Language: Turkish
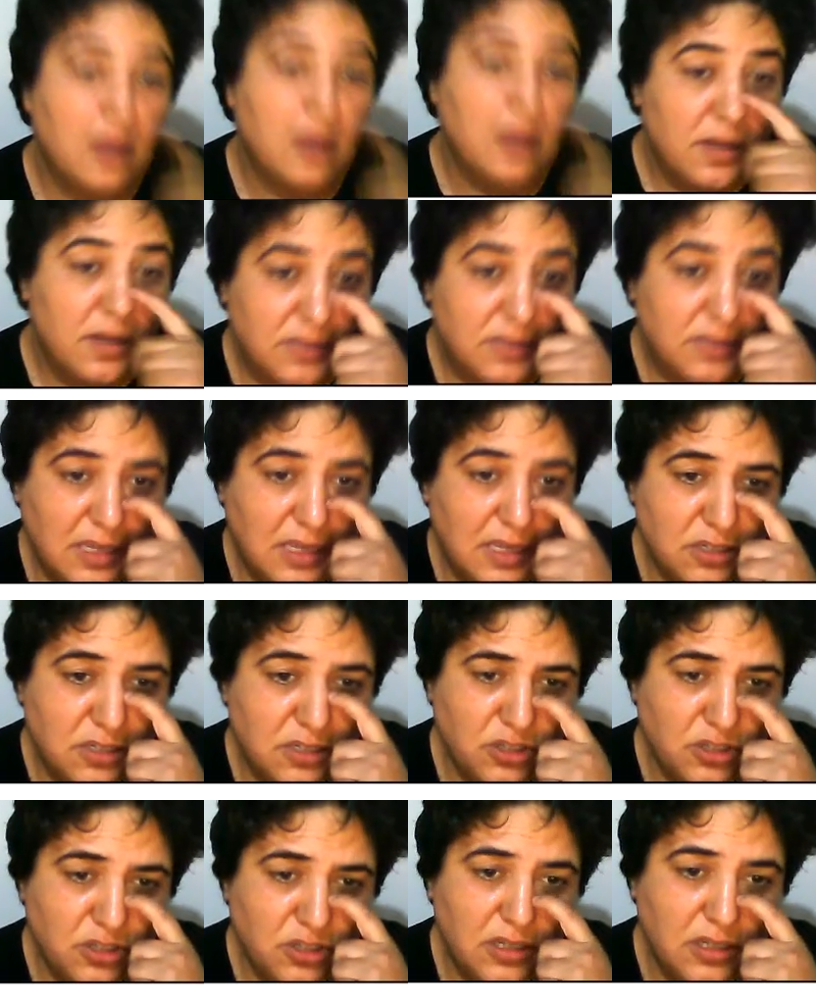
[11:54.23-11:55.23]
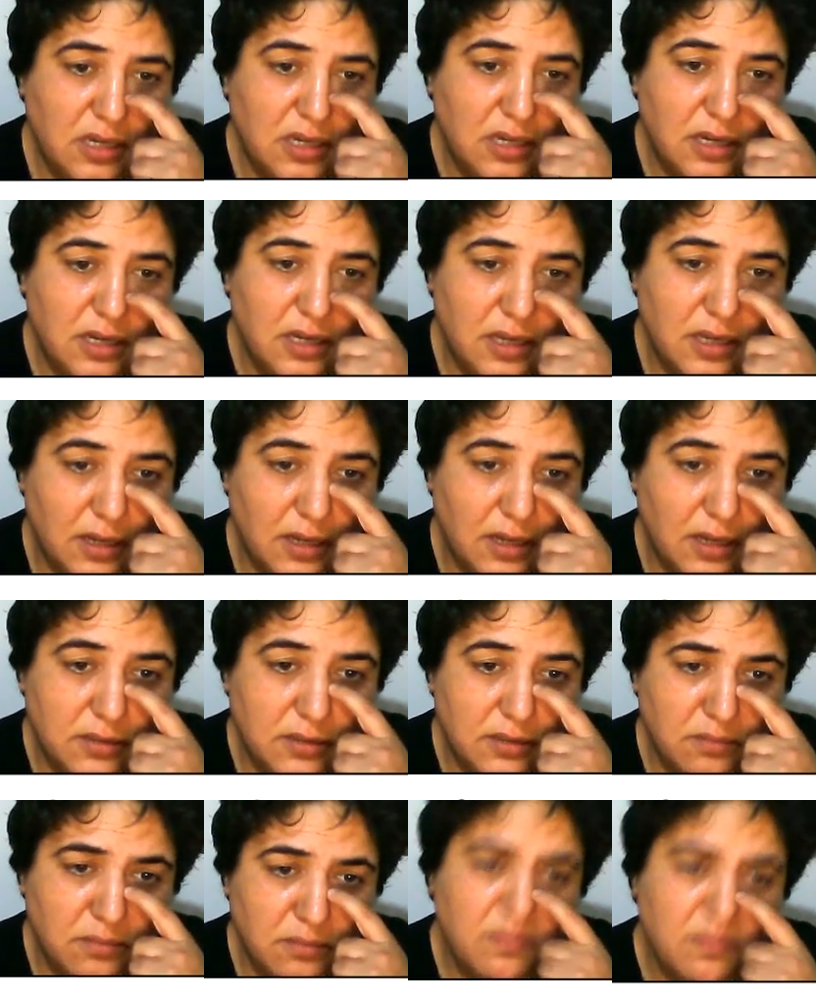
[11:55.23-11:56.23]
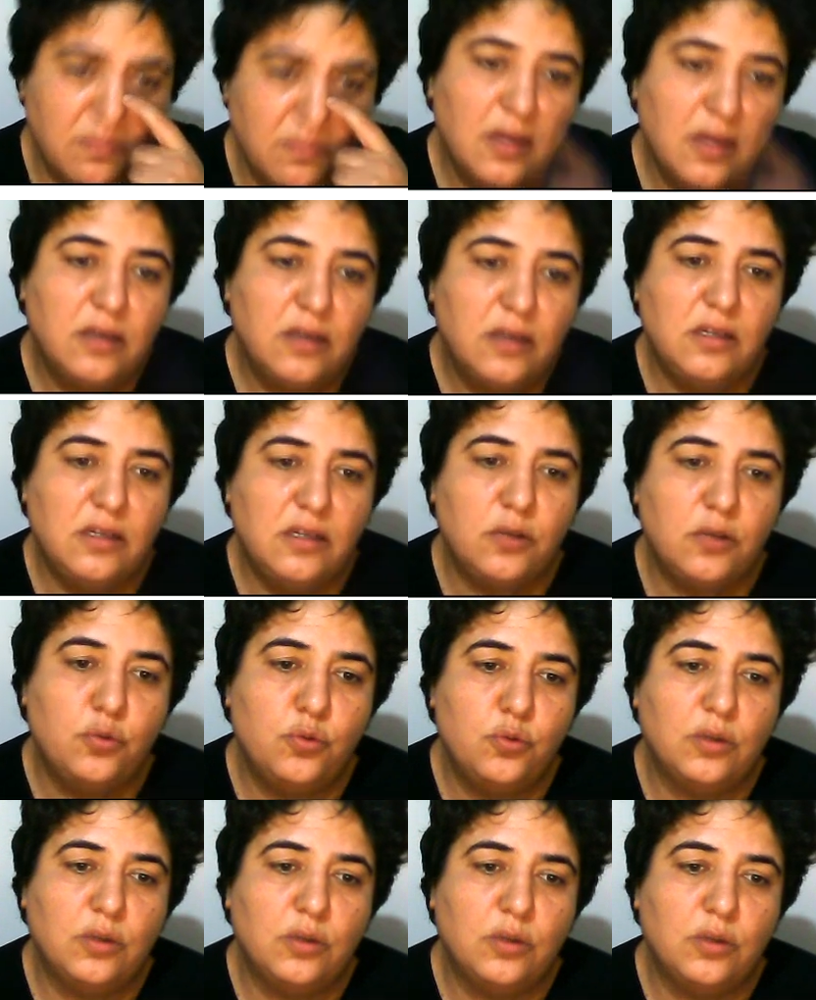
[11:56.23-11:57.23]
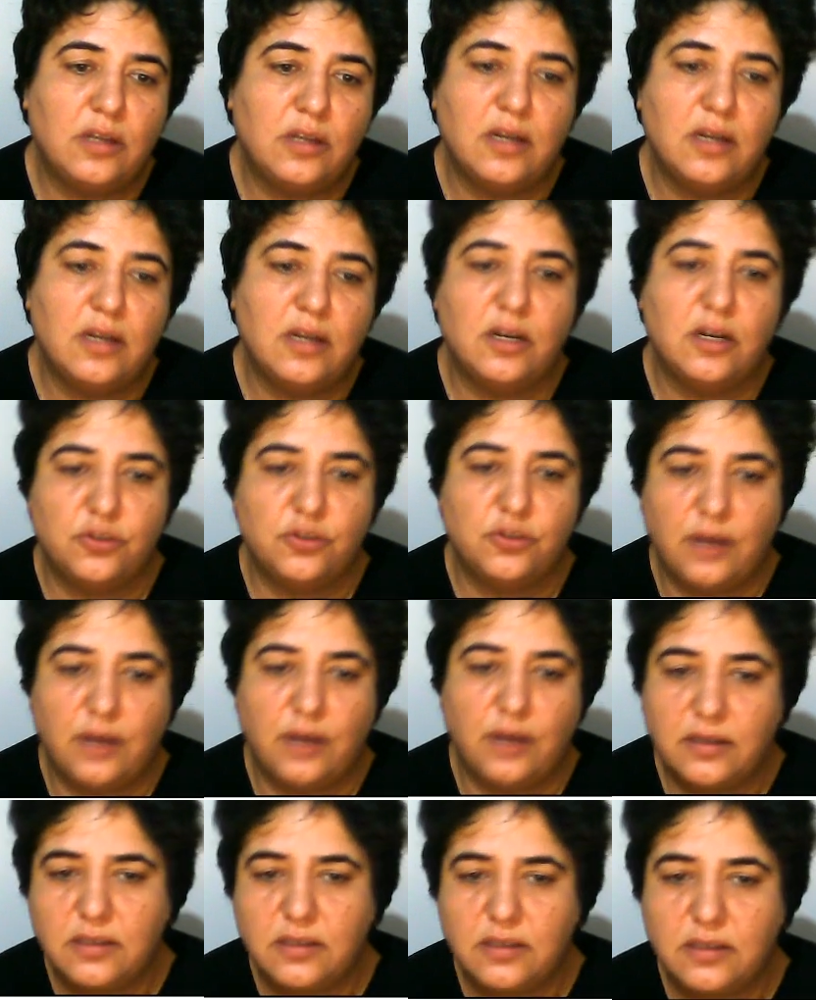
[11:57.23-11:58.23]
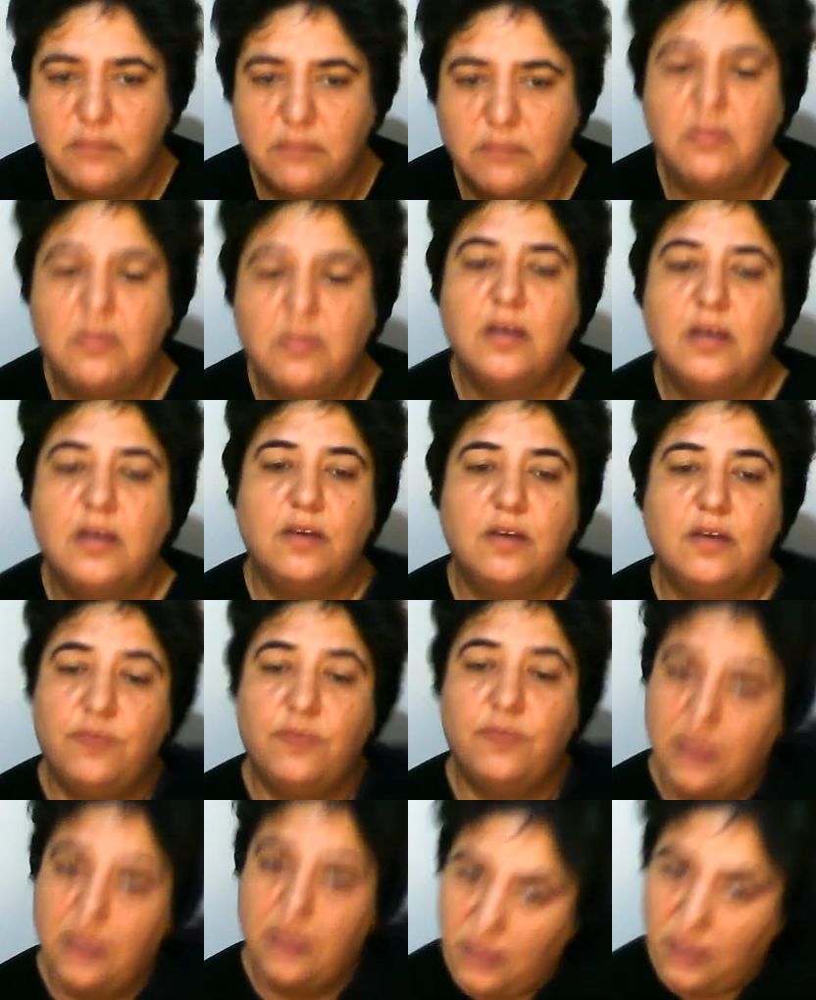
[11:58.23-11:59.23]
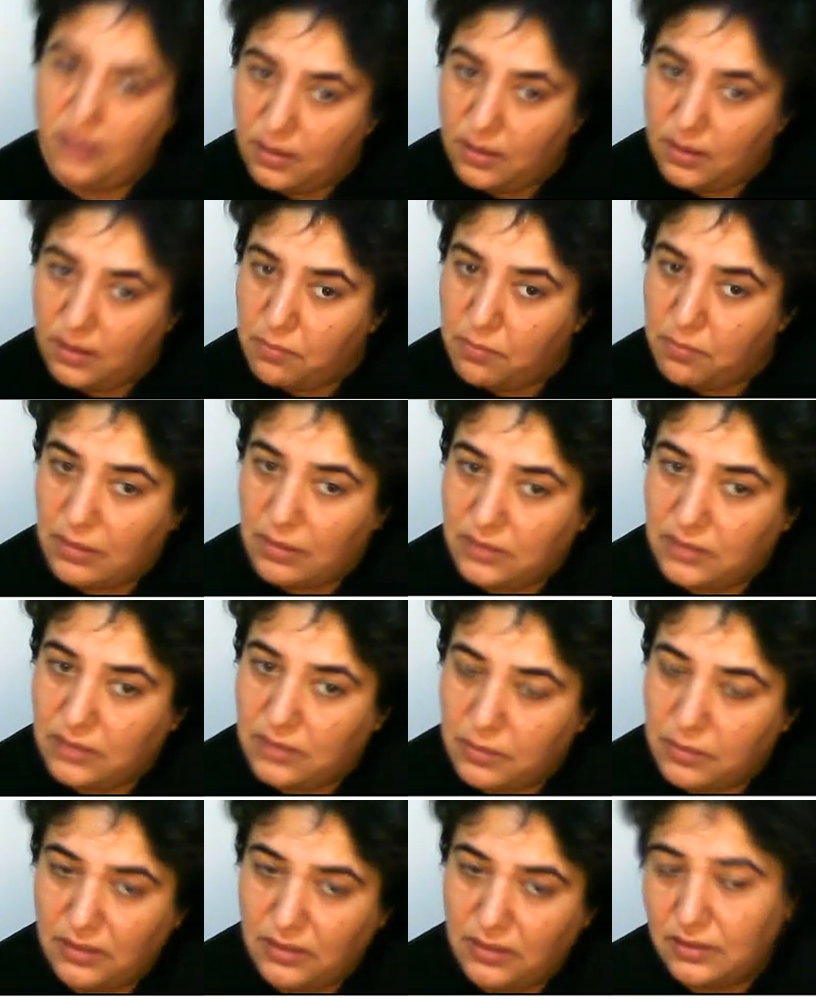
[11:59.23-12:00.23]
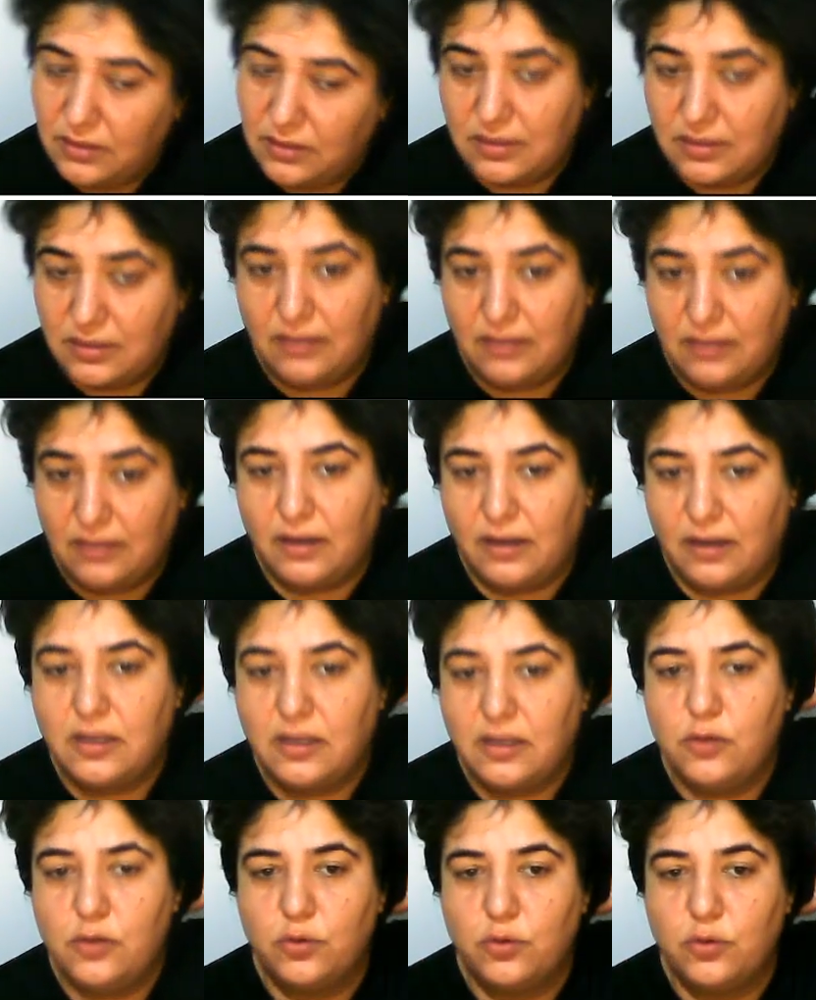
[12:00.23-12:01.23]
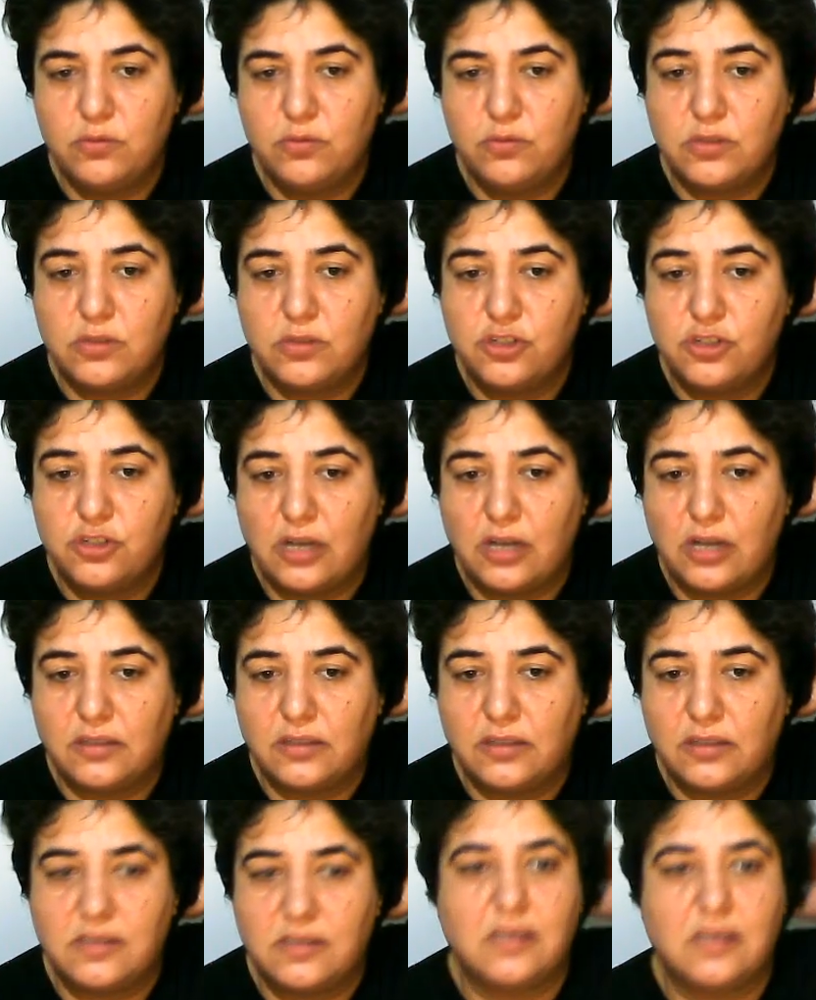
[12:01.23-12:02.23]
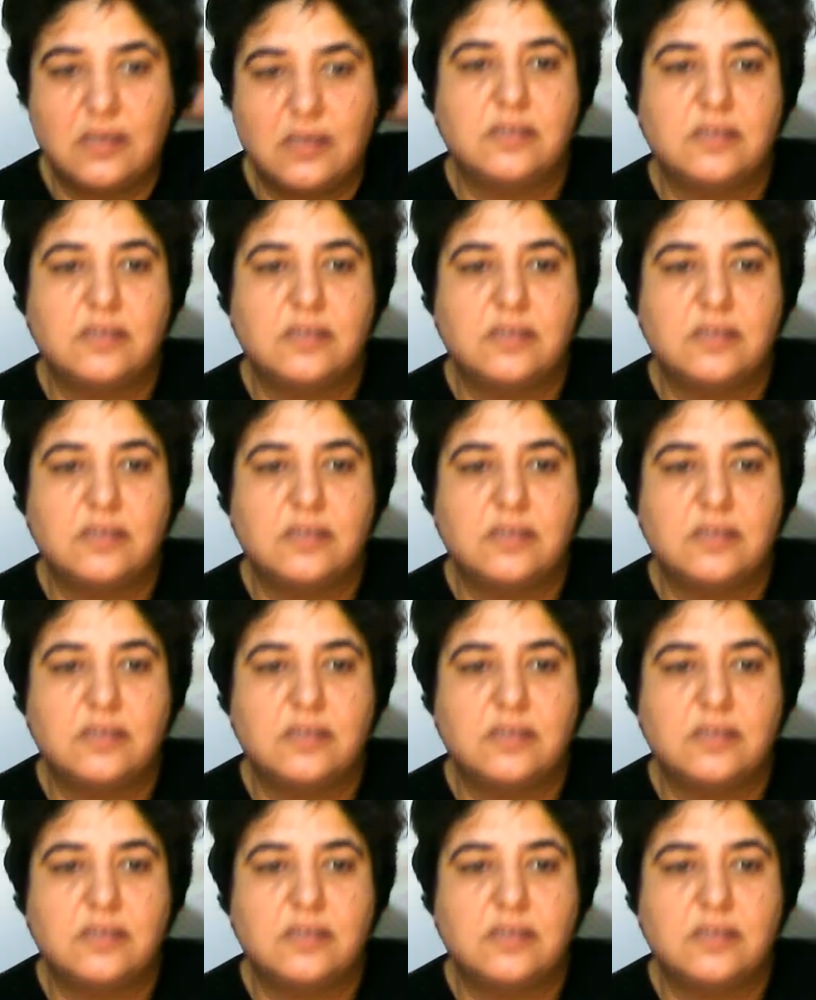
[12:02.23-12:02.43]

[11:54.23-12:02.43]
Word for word: 8. dakikaya geldim. Yine Q kadar enerji verdim ve maddemin tekrar geliyorum sıcaklığına 8